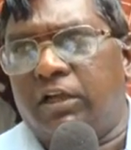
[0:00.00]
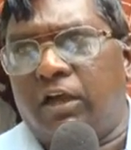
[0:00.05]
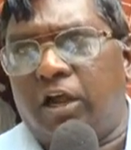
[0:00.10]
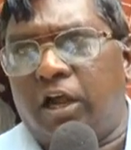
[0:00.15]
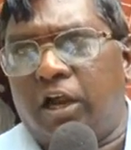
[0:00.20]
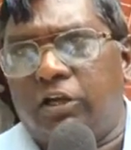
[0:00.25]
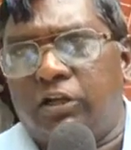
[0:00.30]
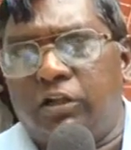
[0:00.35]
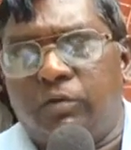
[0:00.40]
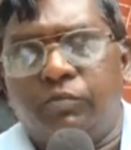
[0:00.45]
ఆ
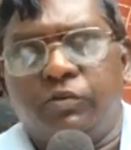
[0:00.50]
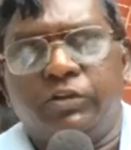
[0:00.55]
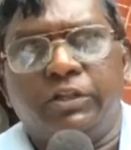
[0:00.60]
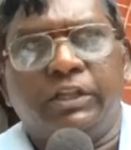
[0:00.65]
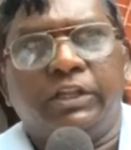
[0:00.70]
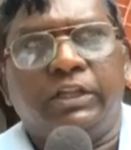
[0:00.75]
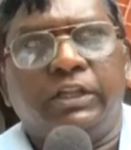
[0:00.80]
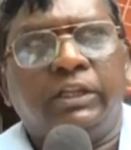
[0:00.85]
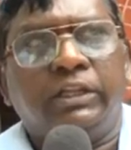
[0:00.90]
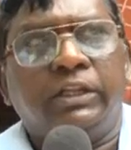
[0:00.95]
డబ్బుని
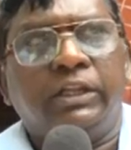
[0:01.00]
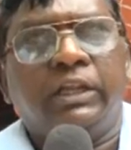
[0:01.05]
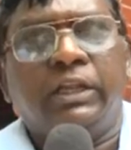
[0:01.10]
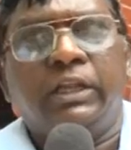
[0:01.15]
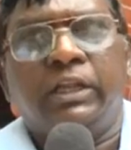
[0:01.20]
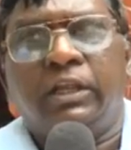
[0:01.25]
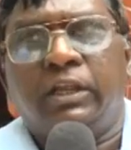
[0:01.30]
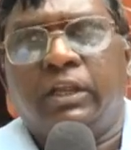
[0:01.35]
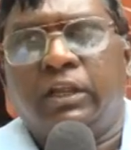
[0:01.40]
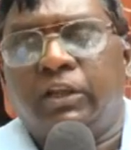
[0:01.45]

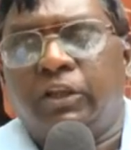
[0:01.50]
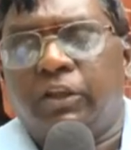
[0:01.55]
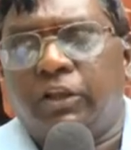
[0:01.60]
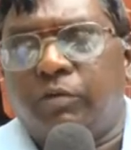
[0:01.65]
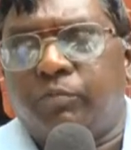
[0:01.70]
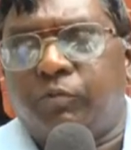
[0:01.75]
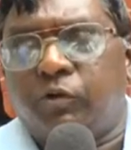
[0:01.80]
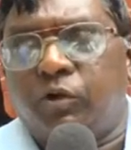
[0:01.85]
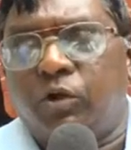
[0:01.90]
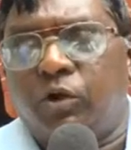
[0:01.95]

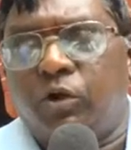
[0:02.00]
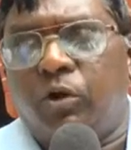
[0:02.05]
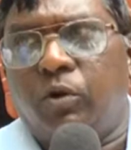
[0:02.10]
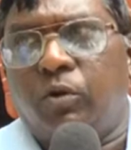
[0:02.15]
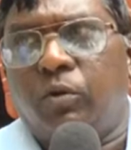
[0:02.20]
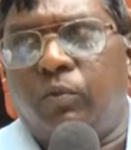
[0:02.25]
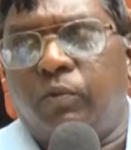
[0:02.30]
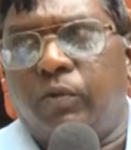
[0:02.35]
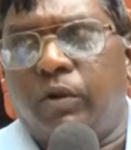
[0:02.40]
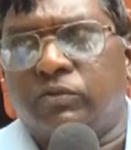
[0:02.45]
ఎప్పుడో
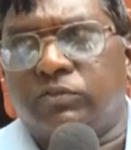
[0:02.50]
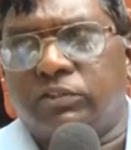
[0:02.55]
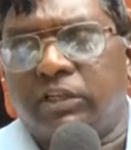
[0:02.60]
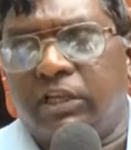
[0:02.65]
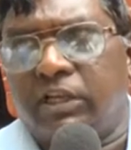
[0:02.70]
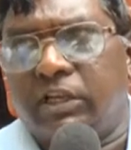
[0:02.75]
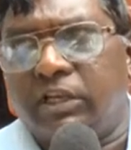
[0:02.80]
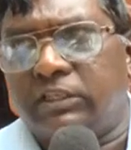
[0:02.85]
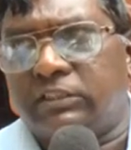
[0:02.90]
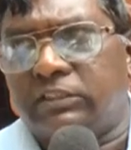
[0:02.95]

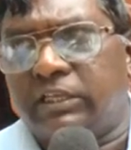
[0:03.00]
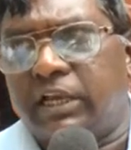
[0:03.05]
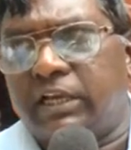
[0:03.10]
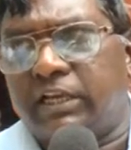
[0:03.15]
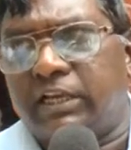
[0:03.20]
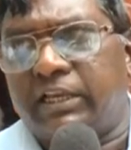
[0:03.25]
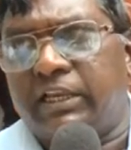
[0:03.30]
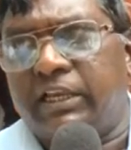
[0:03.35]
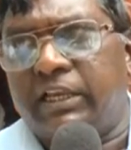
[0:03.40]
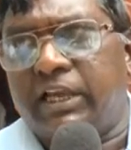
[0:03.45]
వ్యవసాయ
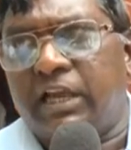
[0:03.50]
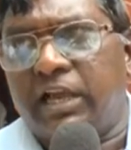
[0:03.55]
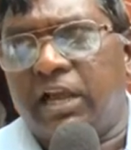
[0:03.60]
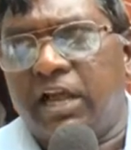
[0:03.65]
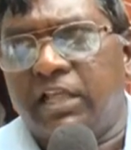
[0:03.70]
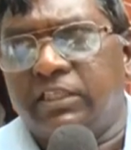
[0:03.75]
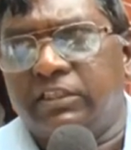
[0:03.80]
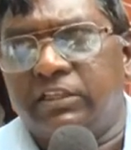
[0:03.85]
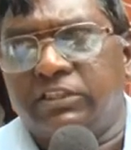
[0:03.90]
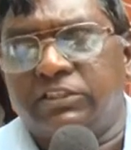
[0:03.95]
శాఖకి
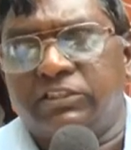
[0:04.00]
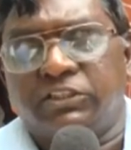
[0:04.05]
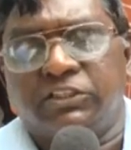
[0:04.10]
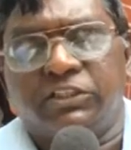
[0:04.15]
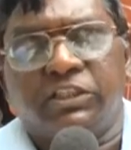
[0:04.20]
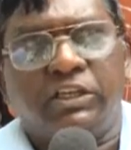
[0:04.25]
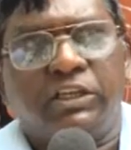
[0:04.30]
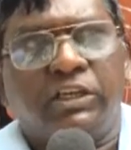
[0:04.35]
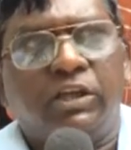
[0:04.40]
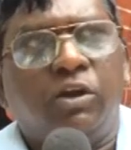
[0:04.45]

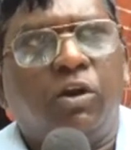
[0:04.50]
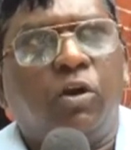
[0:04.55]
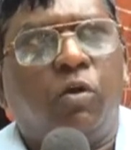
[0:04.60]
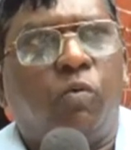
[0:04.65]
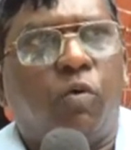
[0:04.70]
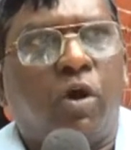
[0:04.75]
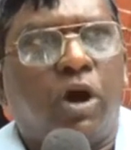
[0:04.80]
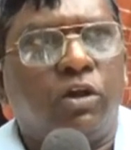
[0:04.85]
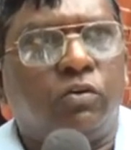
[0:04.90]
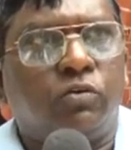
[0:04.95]
అందించింది
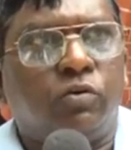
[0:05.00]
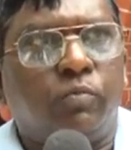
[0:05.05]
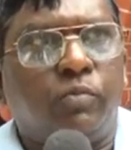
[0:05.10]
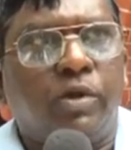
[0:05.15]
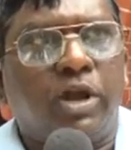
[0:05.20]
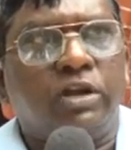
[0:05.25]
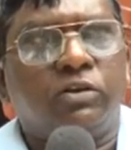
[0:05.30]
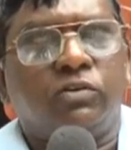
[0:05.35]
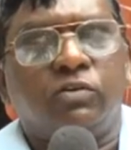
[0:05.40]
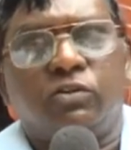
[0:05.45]
వారు
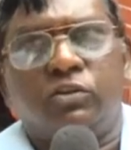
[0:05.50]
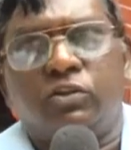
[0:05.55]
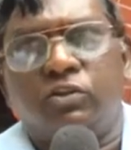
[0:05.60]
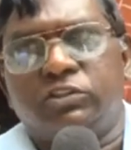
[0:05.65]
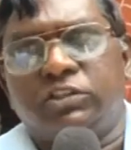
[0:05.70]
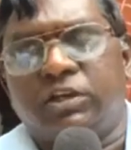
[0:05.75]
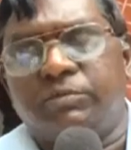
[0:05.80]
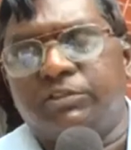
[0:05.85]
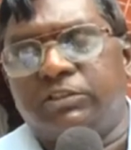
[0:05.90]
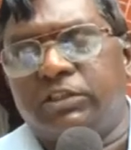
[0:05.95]
బ్యాంకుల్లో
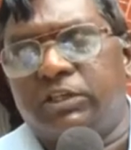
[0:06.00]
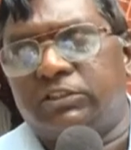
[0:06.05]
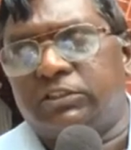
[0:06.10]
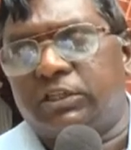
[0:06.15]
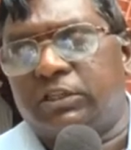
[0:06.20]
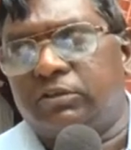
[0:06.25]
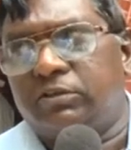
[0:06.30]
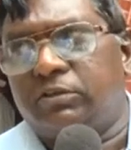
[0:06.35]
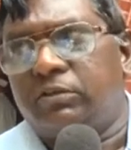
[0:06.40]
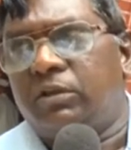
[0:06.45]
జమ
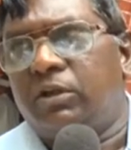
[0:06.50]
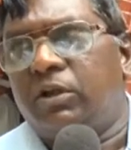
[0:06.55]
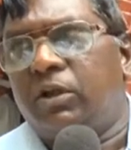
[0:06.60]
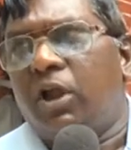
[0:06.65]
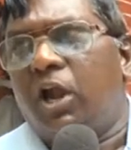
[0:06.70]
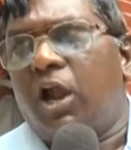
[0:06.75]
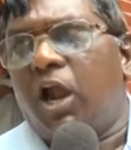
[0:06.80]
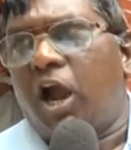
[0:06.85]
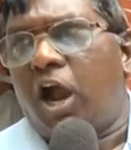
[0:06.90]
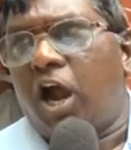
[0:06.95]
చేశారు
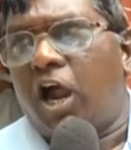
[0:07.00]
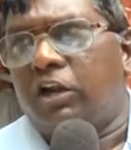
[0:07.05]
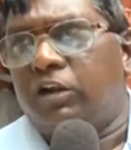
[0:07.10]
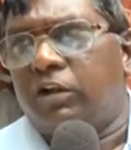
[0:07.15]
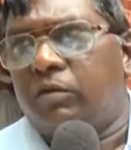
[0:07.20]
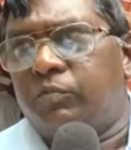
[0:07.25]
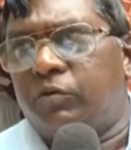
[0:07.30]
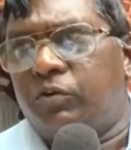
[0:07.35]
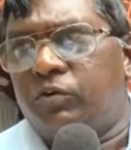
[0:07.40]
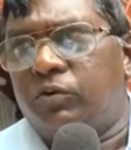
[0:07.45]
ఆ
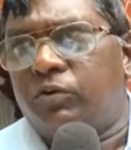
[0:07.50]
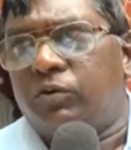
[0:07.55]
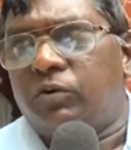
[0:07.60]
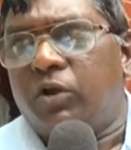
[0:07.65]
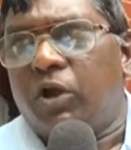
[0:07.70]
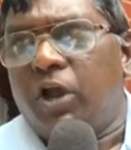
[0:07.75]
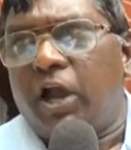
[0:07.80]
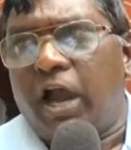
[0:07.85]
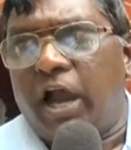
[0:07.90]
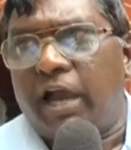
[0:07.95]
డబ్బులు
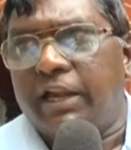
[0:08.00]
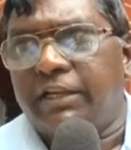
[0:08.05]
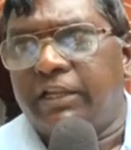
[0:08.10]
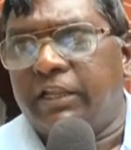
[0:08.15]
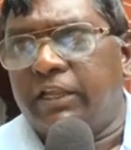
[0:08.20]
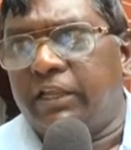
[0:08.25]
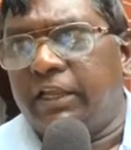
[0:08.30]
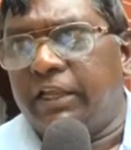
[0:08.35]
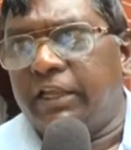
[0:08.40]
అన్ని